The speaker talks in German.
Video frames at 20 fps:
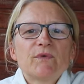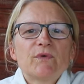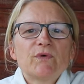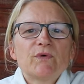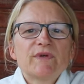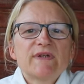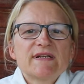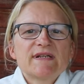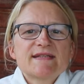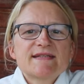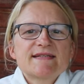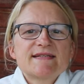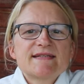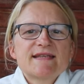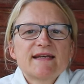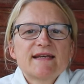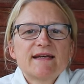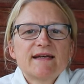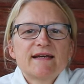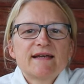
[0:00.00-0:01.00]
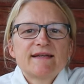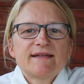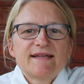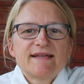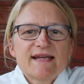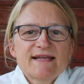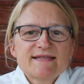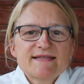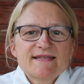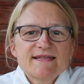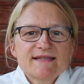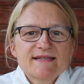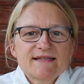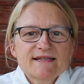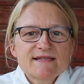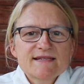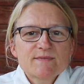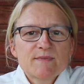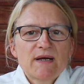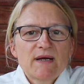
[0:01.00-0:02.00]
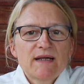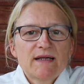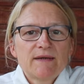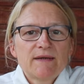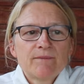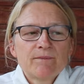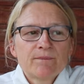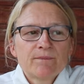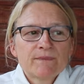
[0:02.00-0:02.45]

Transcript: Und jetzt teste ich das mal.